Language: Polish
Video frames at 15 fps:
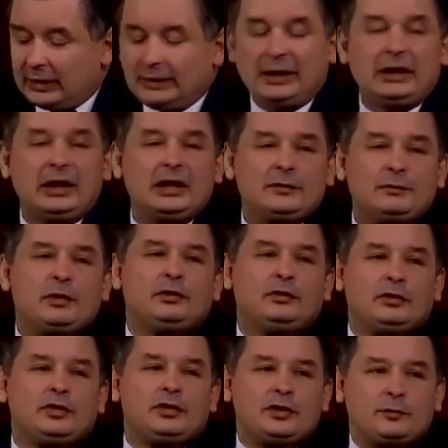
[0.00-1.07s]
na taki aspekt
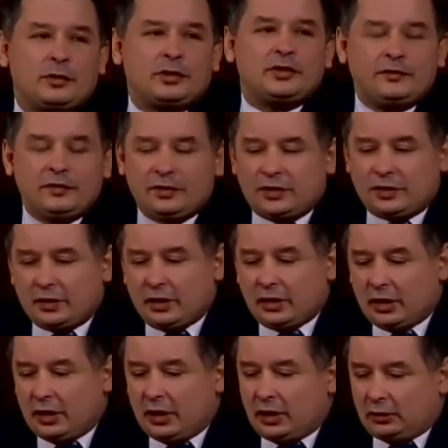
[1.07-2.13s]
dosyć specyficzny,
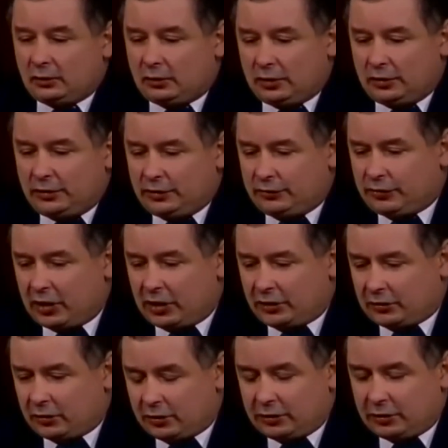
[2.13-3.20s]
który
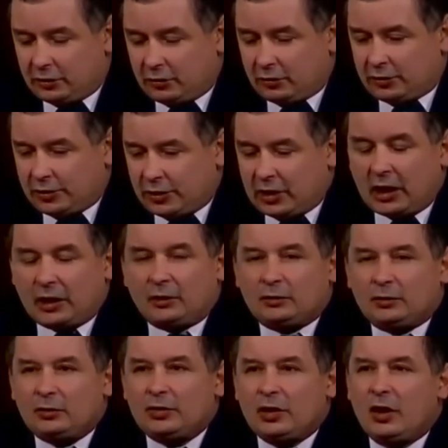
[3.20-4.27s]
często jest
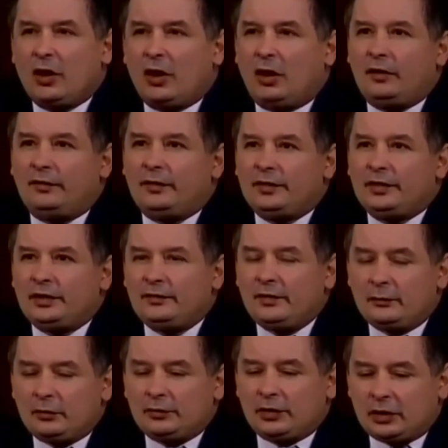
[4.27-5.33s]
niedostrzegany. Otóż
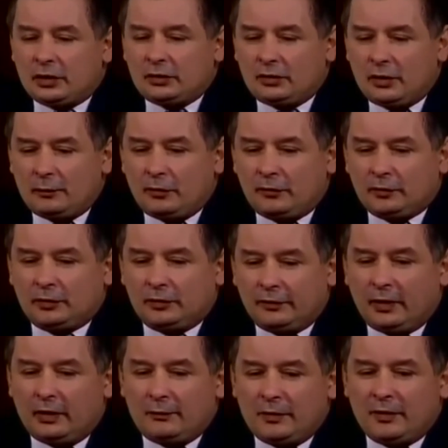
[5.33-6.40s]
ofensywa moczarowska
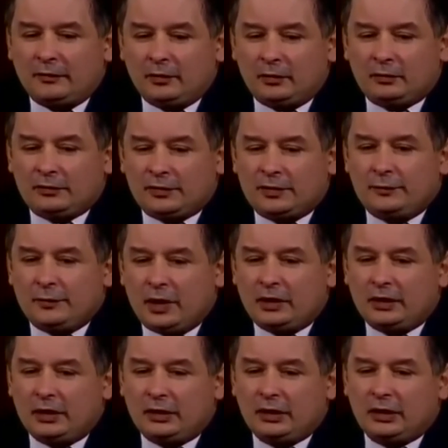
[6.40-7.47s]
powodowała pewną
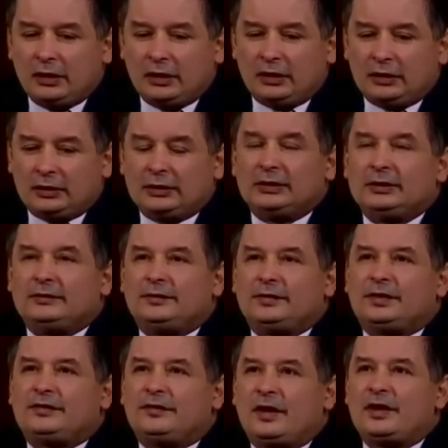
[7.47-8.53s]
zmianę e,
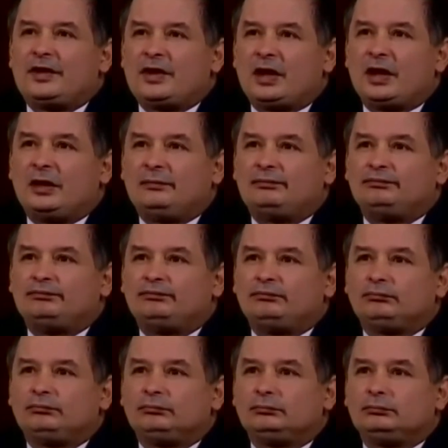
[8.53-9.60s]
w sferze
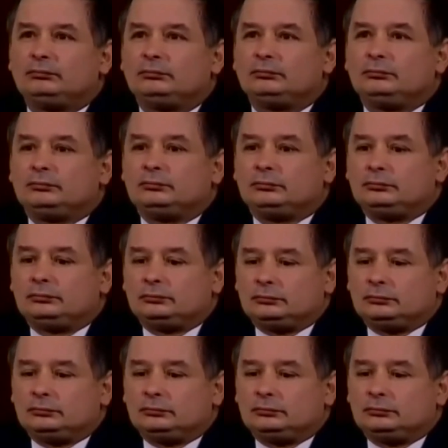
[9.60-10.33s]
mm,